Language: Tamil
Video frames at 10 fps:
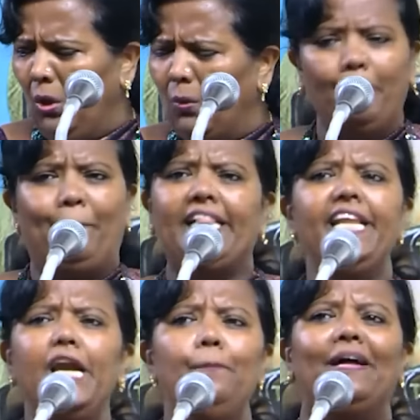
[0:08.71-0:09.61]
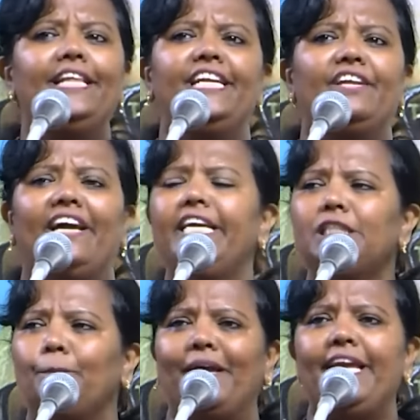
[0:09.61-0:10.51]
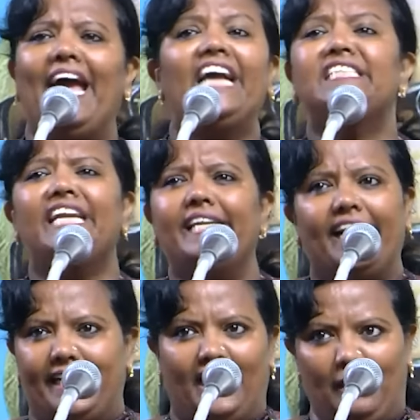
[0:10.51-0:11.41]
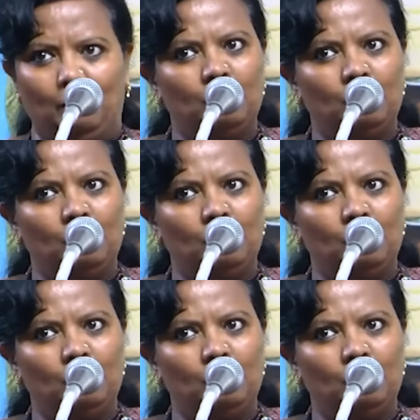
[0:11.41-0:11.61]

ஒரு பதினேழு பதினெட்டு வயசு பையன் ஆக்சிடென்ட் ஆயிட்டாங்க